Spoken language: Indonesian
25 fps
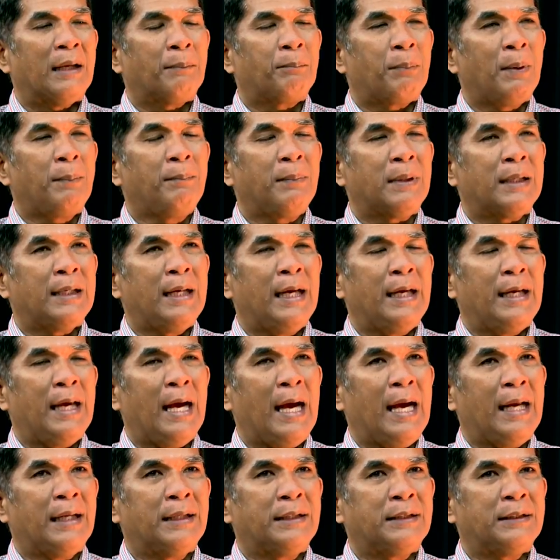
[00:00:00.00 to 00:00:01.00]

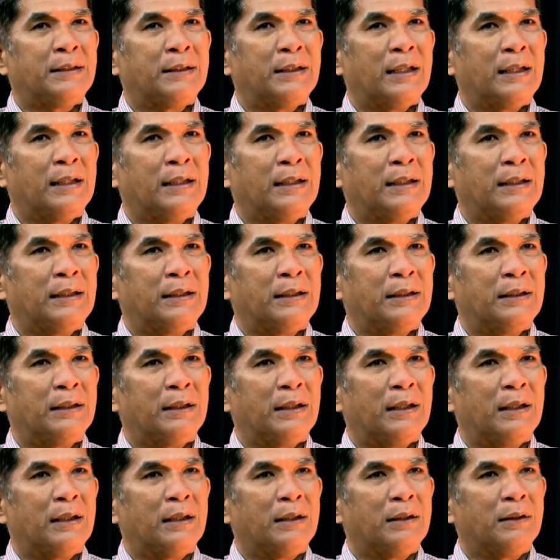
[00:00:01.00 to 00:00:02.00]
pemberdayaan uh,
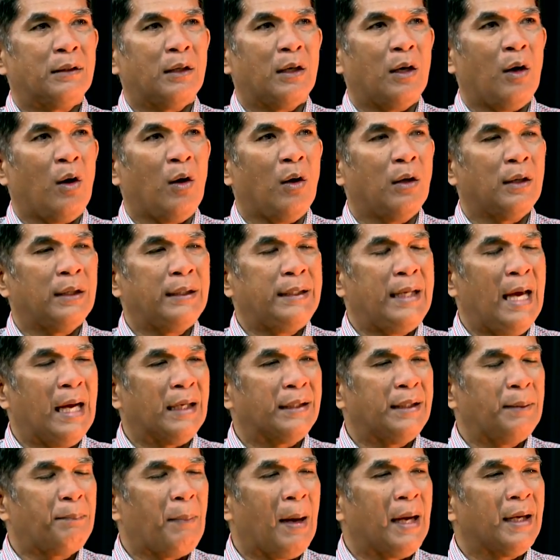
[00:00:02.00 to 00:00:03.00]
yang
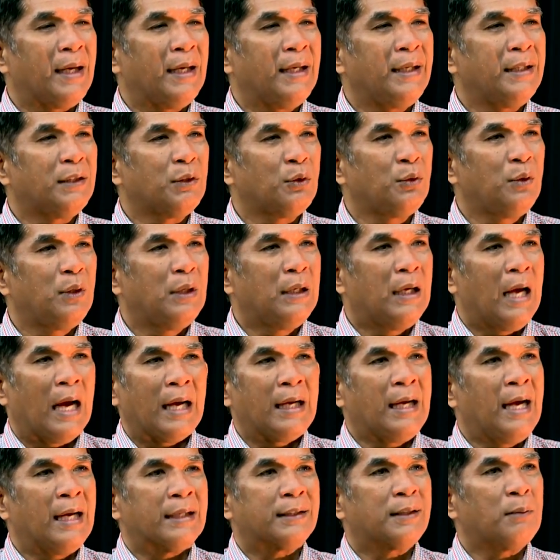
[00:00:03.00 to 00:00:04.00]
dipanggil itu
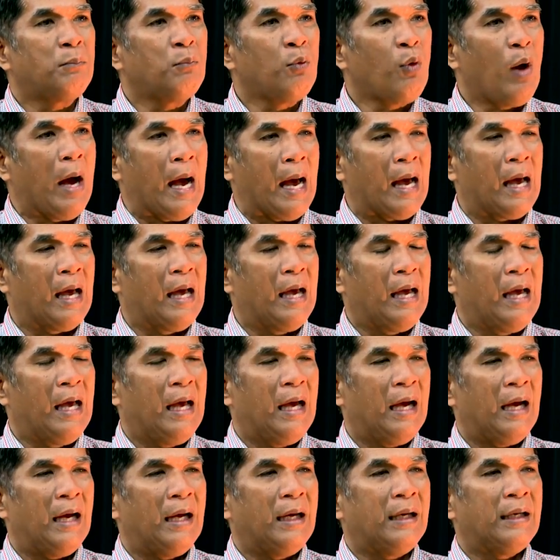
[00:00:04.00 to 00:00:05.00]
nggak semua
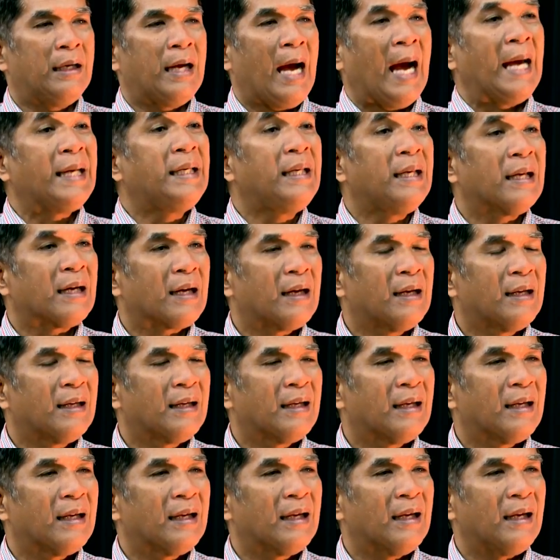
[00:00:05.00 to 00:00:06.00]
uh, hadir.
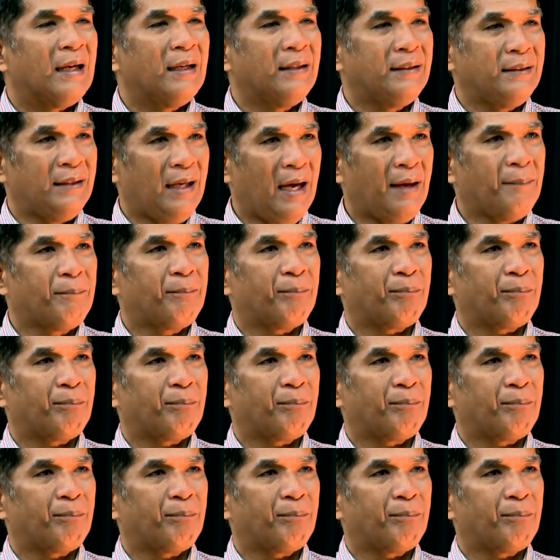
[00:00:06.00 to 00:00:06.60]
Ya.